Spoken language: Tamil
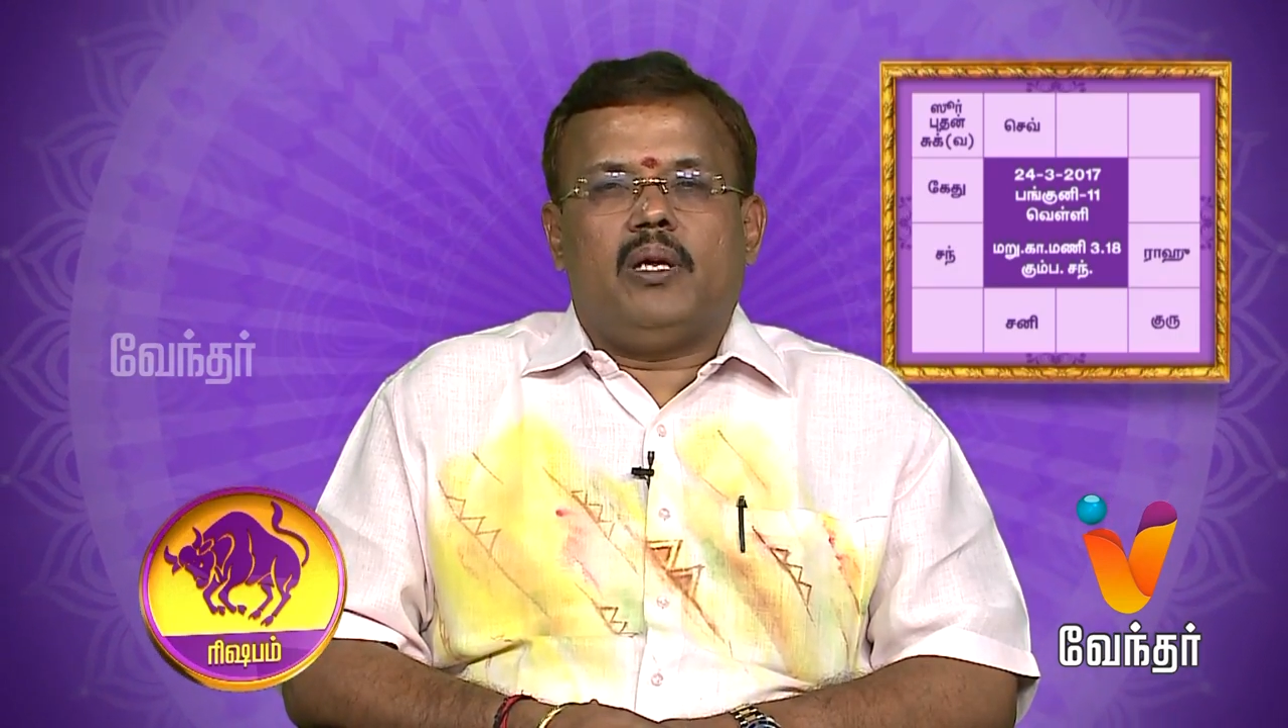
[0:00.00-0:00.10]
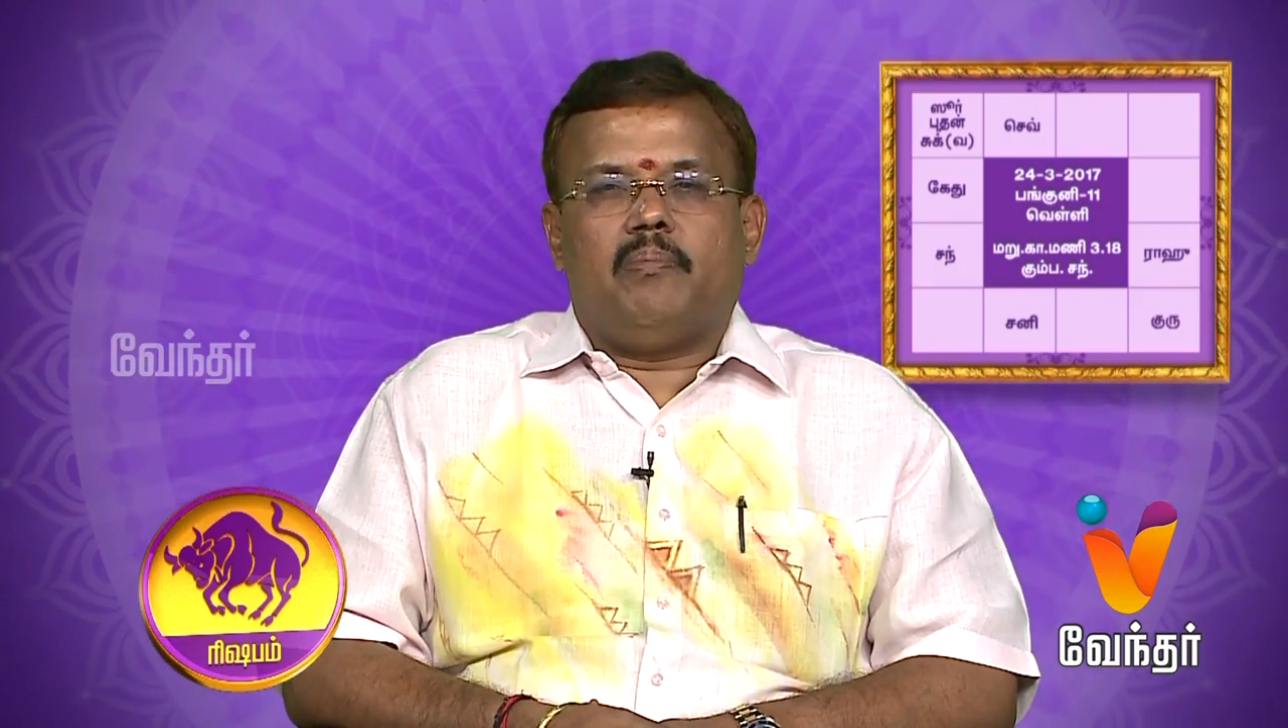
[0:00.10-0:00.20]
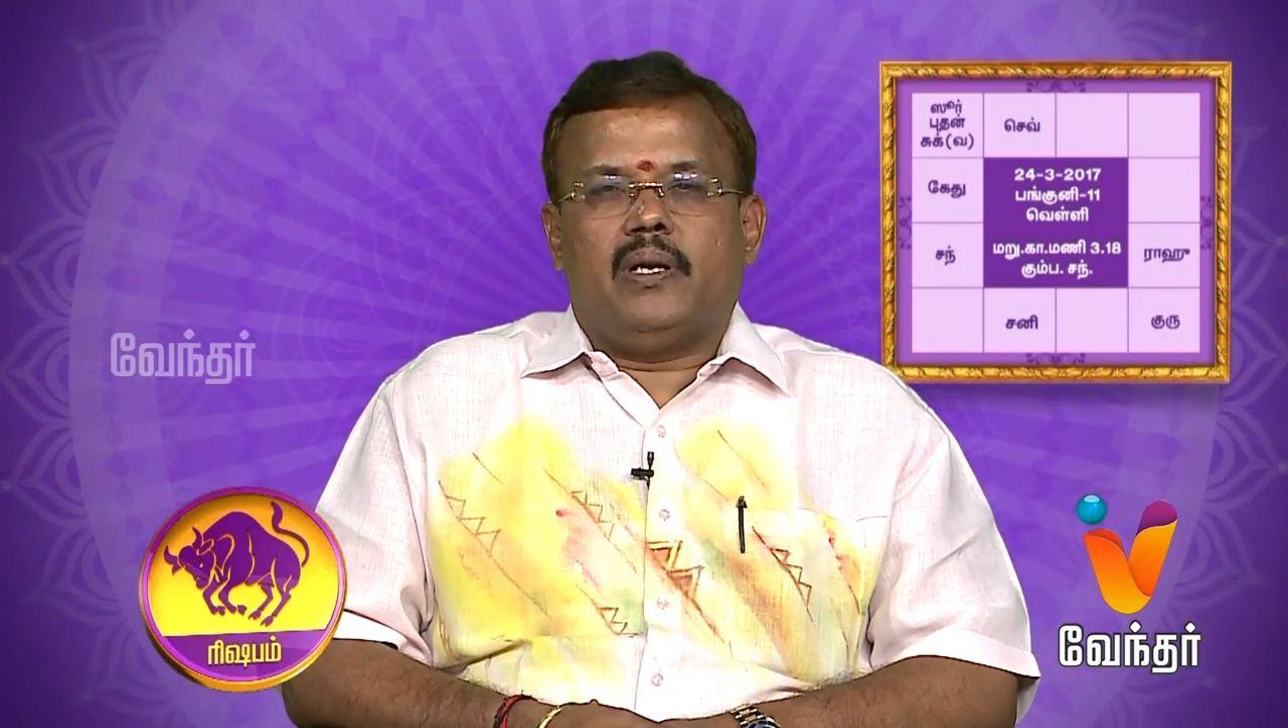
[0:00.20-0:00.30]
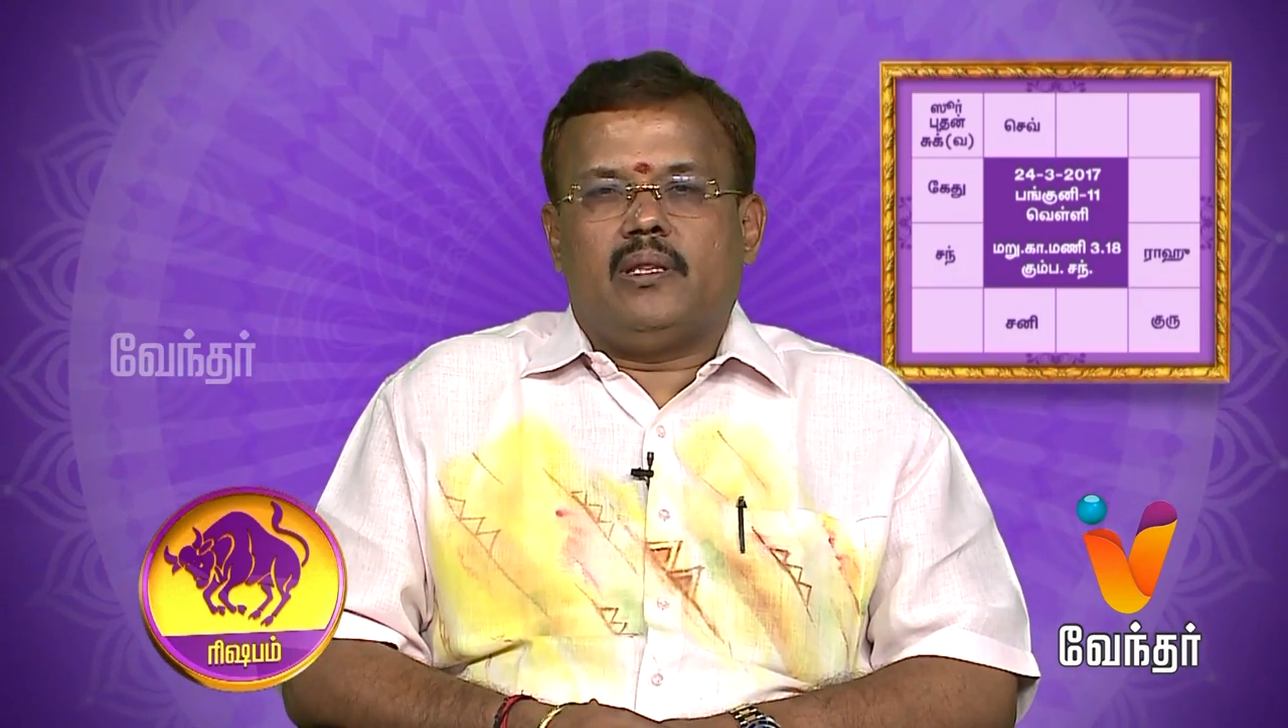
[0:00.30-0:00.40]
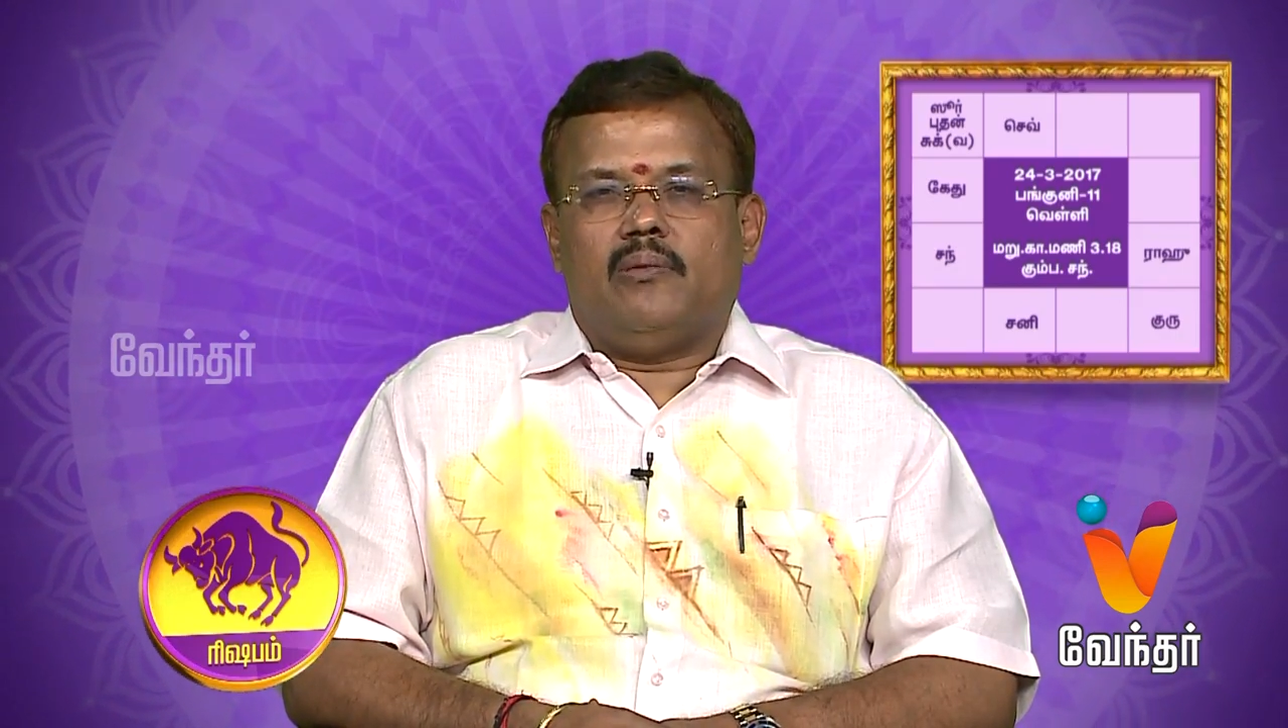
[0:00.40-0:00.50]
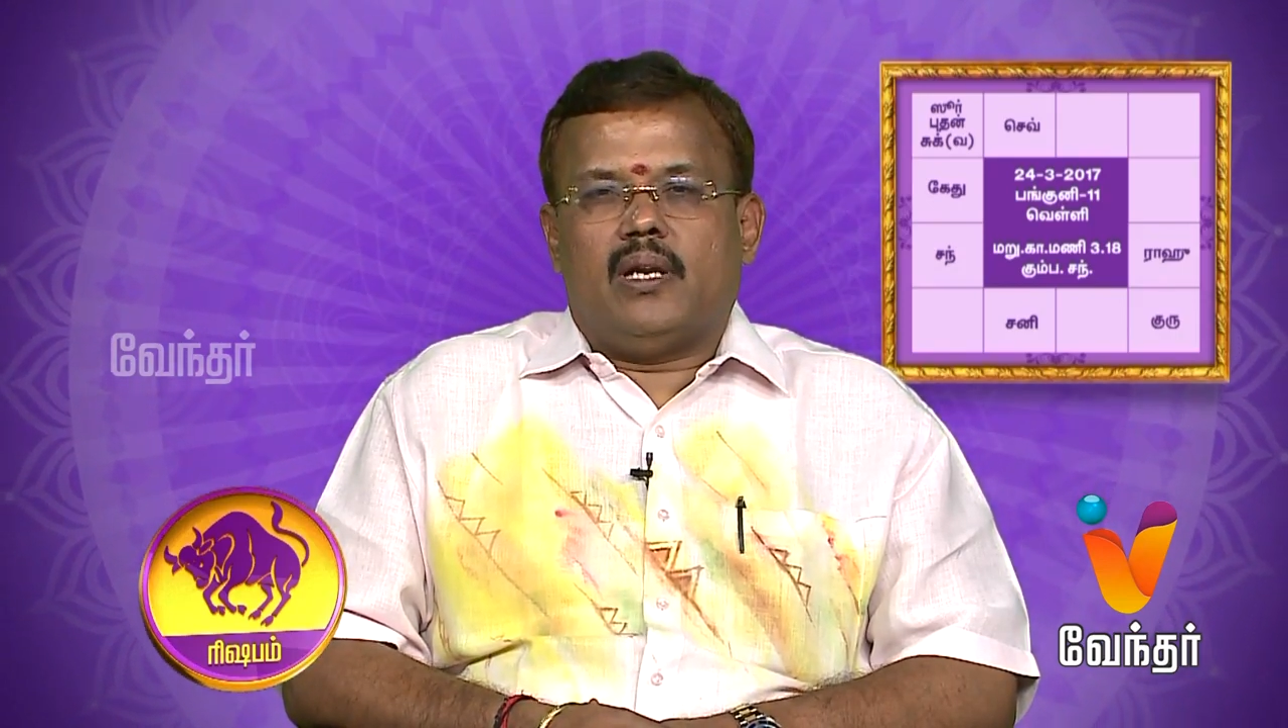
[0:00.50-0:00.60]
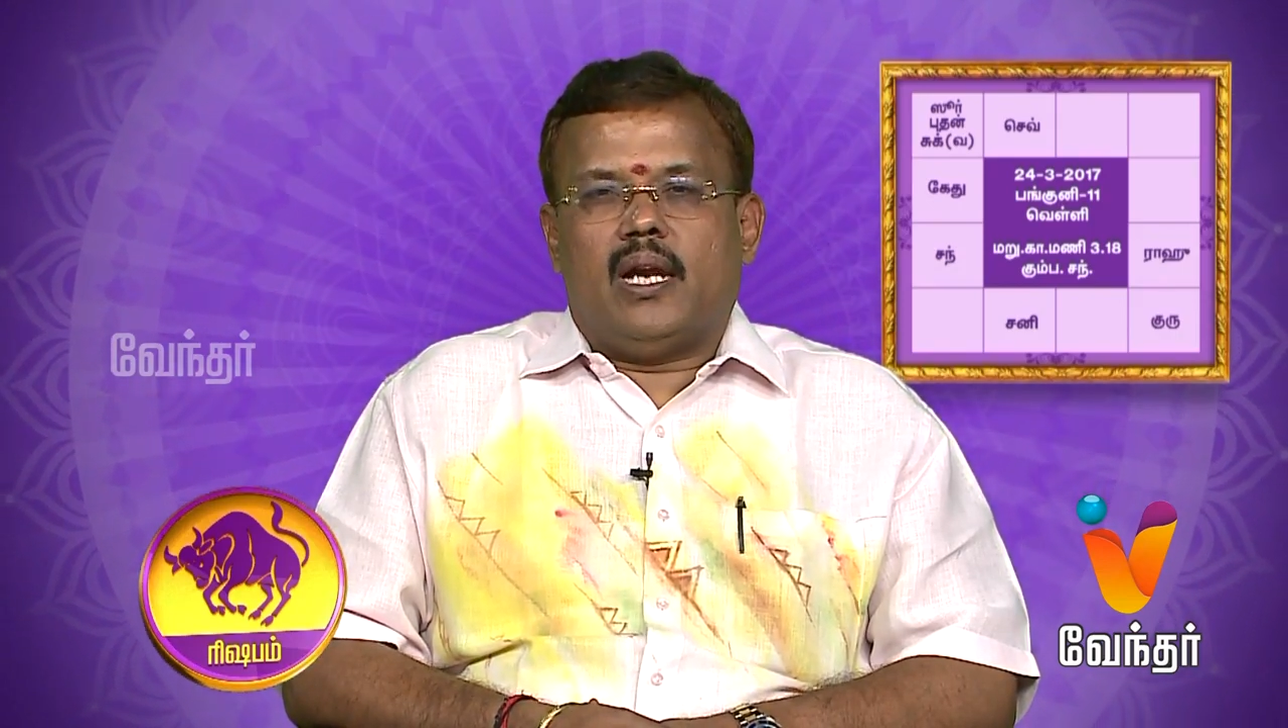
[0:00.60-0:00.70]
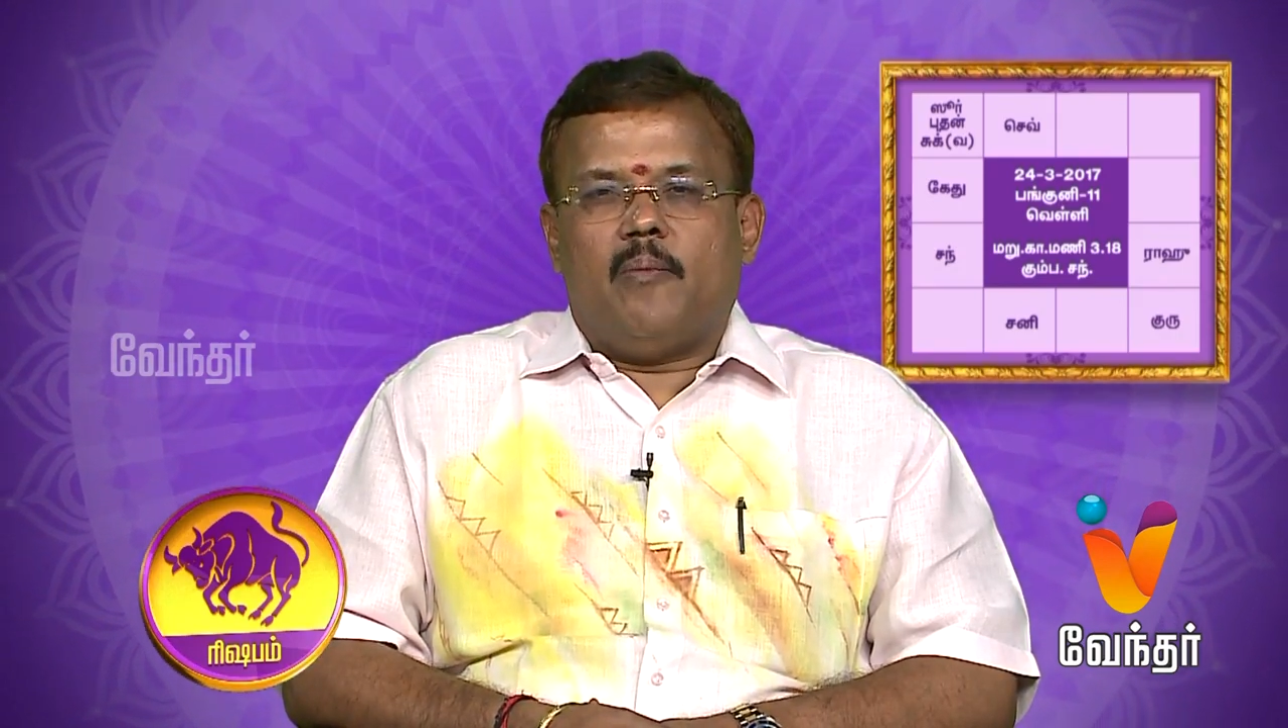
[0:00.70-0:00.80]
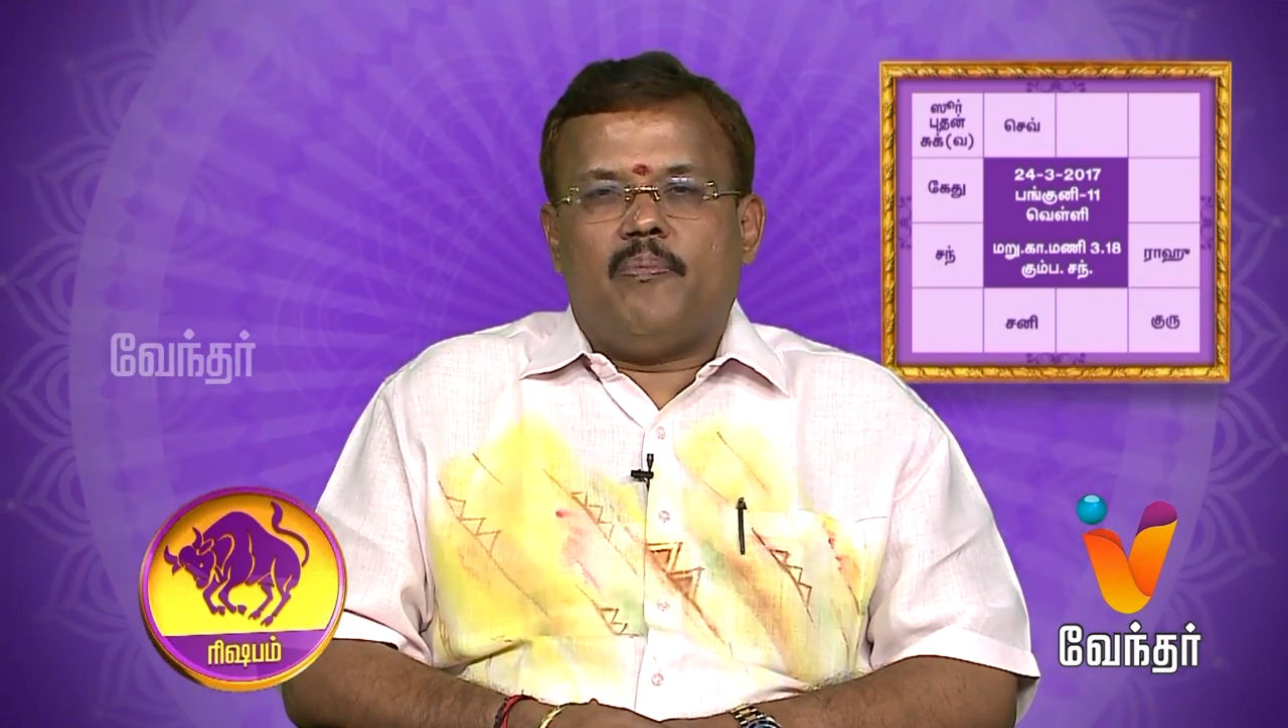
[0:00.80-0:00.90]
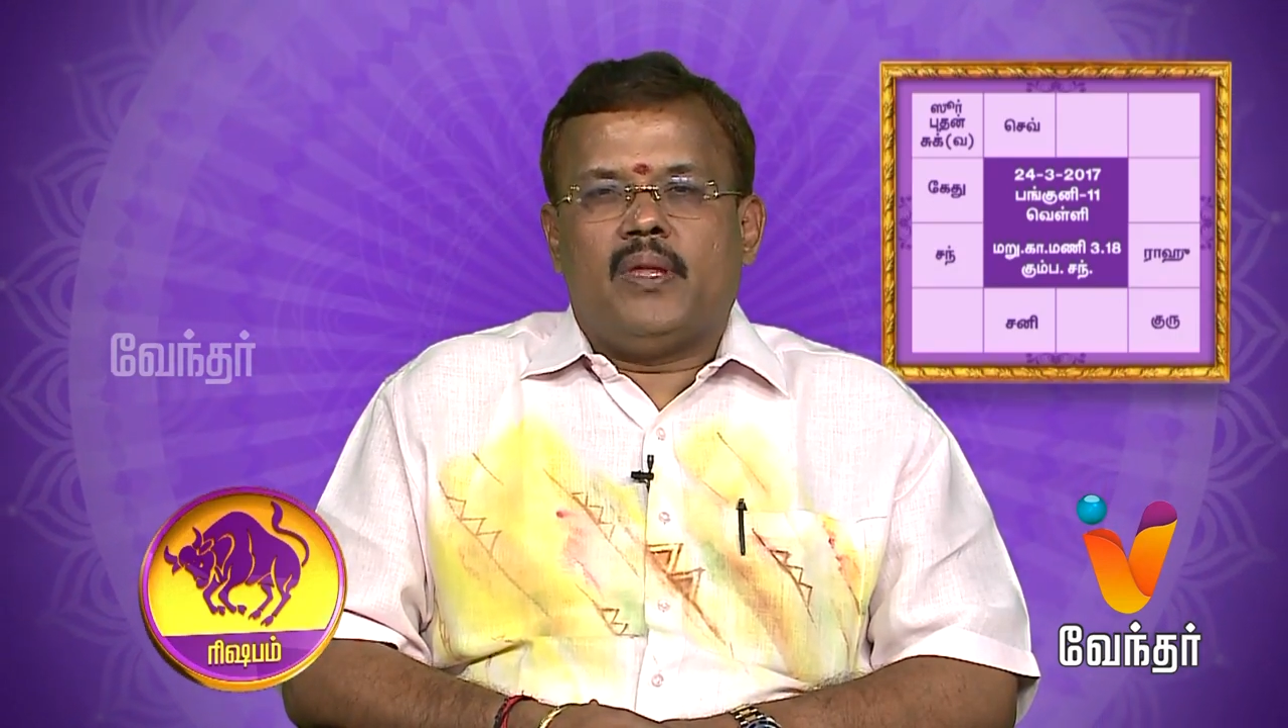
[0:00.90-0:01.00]
ஏற்படுத்தி
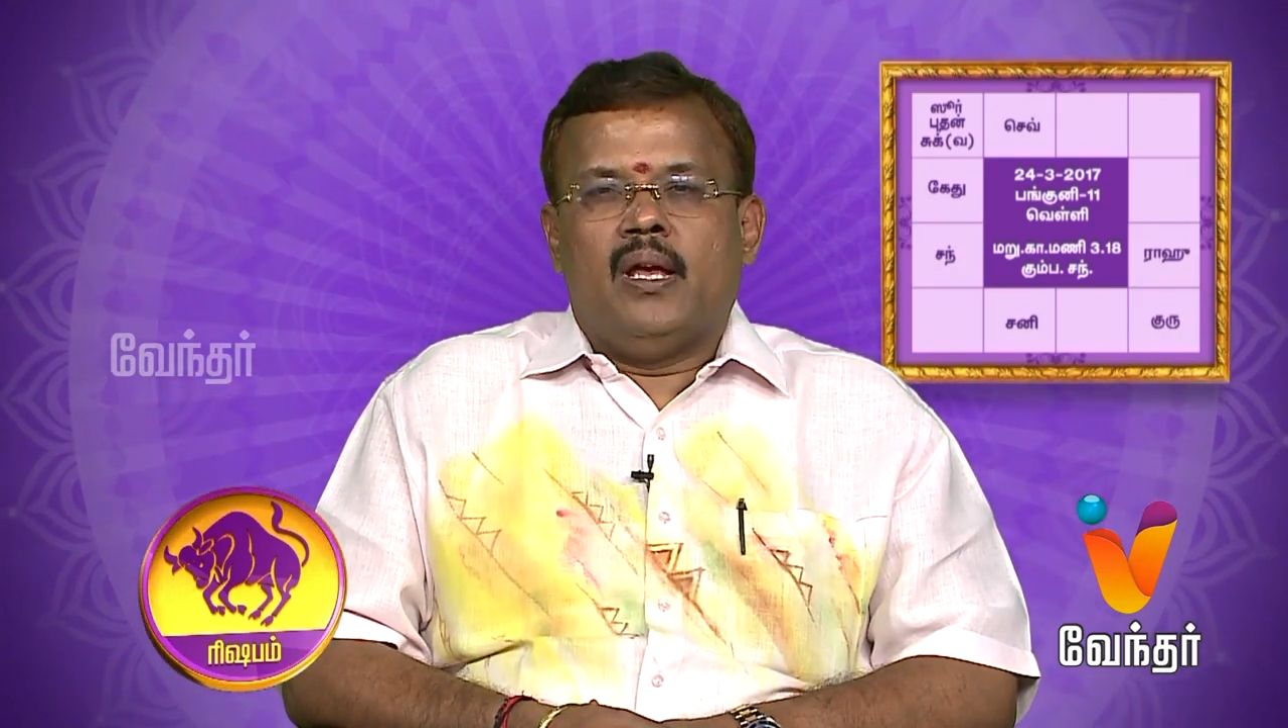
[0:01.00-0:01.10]
விடலாம்